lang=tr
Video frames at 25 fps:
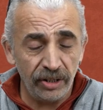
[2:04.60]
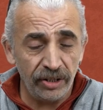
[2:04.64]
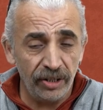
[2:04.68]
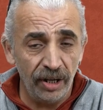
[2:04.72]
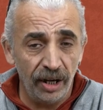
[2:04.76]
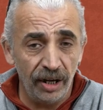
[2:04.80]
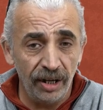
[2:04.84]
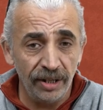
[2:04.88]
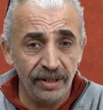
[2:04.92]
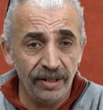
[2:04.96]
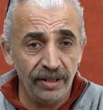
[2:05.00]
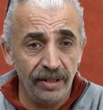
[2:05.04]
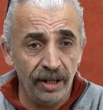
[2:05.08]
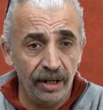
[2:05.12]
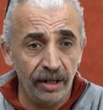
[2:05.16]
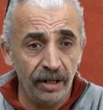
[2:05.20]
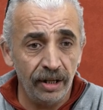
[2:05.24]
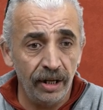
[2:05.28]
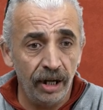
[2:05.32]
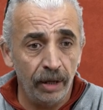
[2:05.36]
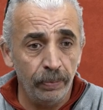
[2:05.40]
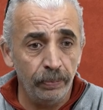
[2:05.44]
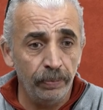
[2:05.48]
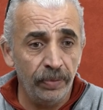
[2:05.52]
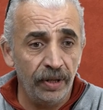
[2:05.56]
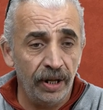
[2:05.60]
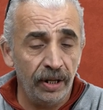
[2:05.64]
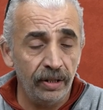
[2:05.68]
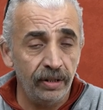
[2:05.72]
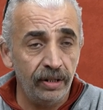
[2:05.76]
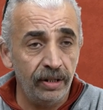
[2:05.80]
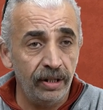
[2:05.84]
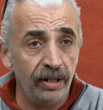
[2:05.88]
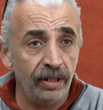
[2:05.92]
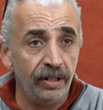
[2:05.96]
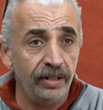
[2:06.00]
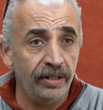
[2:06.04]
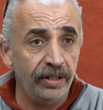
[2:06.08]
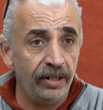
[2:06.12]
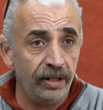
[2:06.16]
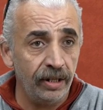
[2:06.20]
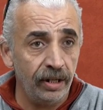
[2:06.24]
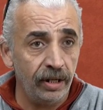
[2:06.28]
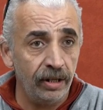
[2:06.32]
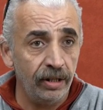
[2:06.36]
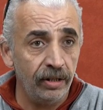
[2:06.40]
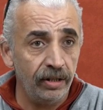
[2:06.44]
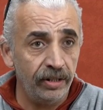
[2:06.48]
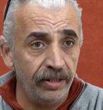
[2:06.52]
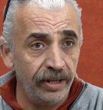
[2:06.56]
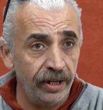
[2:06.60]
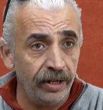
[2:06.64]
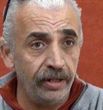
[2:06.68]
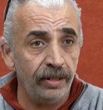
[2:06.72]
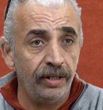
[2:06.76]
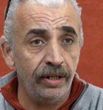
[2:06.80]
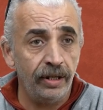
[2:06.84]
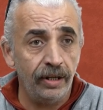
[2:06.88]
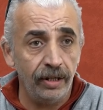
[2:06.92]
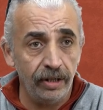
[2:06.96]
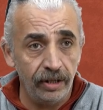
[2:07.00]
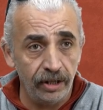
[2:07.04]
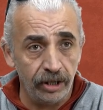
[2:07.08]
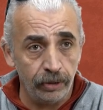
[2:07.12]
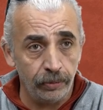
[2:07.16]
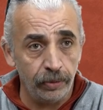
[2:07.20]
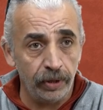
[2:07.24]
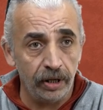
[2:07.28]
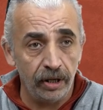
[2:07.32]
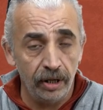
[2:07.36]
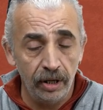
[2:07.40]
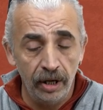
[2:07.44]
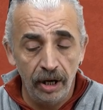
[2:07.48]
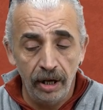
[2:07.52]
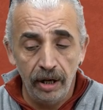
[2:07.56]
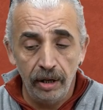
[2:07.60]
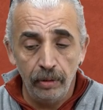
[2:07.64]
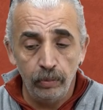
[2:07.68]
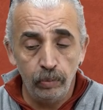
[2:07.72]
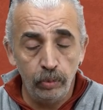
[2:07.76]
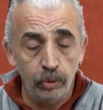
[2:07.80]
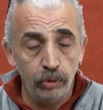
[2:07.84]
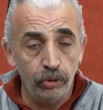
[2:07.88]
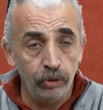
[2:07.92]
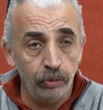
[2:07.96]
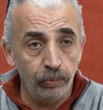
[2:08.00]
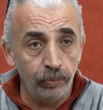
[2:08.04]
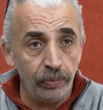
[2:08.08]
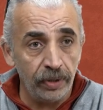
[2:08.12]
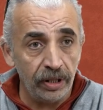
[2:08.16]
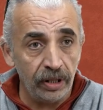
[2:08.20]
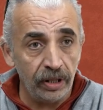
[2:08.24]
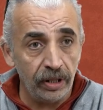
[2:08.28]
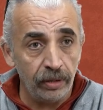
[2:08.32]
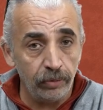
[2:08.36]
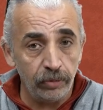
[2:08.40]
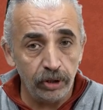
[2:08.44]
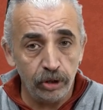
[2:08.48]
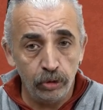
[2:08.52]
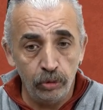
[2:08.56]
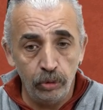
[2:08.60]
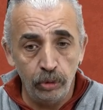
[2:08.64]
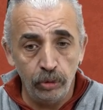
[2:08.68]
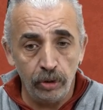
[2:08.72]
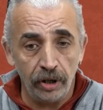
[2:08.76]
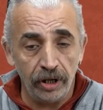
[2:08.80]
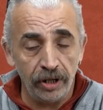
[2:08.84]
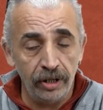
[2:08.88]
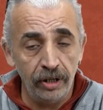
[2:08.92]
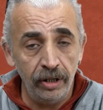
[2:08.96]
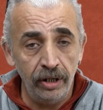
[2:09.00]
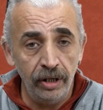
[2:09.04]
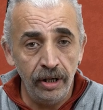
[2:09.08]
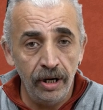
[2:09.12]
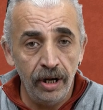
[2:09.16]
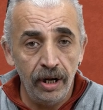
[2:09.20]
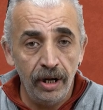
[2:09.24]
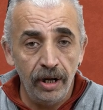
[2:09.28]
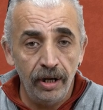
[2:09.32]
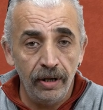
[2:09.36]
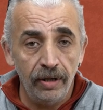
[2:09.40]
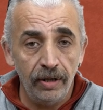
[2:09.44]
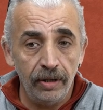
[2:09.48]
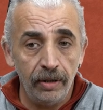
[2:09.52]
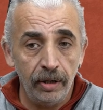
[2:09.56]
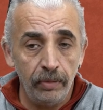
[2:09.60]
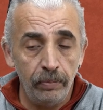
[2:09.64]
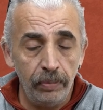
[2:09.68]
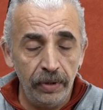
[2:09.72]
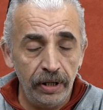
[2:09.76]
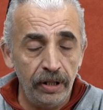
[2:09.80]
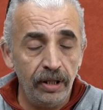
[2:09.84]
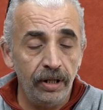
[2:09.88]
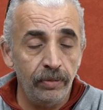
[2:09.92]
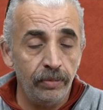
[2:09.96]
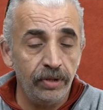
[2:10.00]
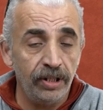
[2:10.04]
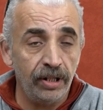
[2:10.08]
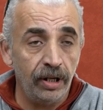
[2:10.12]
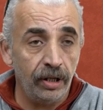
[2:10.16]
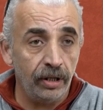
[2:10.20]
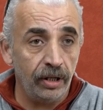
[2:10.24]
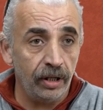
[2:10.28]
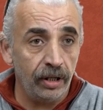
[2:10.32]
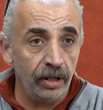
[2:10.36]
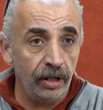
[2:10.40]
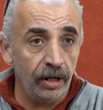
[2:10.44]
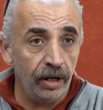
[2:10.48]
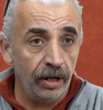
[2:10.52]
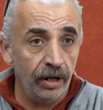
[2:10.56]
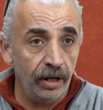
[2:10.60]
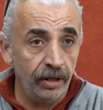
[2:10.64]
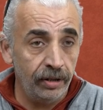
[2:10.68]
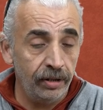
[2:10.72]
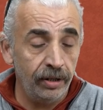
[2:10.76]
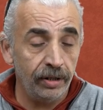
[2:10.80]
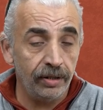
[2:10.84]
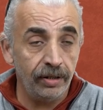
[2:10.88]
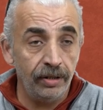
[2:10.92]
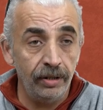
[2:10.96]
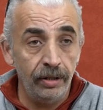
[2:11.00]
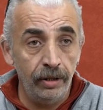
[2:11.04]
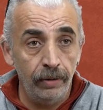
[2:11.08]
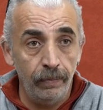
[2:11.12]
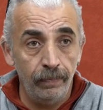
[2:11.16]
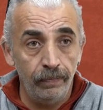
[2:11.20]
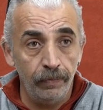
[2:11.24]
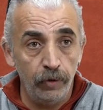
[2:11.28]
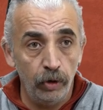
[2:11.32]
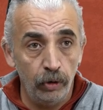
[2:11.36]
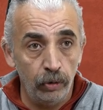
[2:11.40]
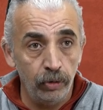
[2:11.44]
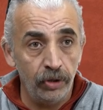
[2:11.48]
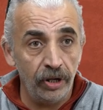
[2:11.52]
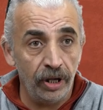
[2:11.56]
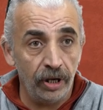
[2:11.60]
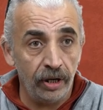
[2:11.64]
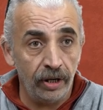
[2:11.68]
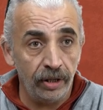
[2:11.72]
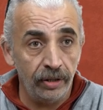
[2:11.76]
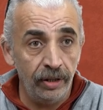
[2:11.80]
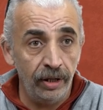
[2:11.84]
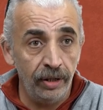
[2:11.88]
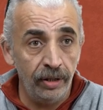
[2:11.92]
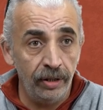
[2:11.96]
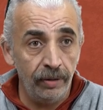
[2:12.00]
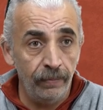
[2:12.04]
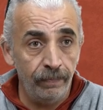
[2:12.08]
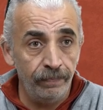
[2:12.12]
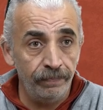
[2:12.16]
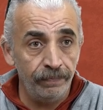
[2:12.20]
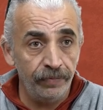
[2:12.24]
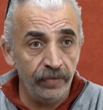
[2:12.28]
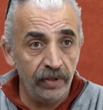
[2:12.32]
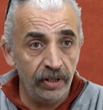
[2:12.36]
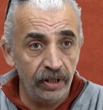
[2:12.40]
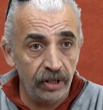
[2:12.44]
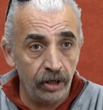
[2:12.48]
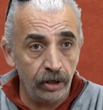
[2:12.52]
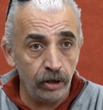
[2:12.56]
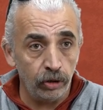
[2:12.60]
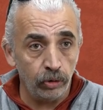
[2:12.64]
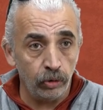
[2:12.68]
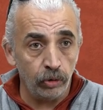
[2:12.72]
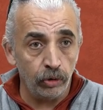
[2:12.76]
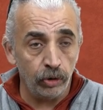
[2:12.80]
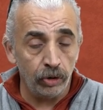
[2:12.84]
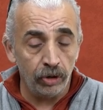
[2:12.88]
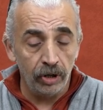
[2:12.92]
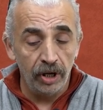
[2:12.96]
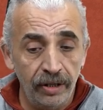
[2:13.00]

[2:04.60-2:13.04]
İşte aslan, kaplan, tilki, kedi gibi bugün bildiğimiz türlerin e, bildiğimiz kadarıyla atası oraya kadar yayılıyor.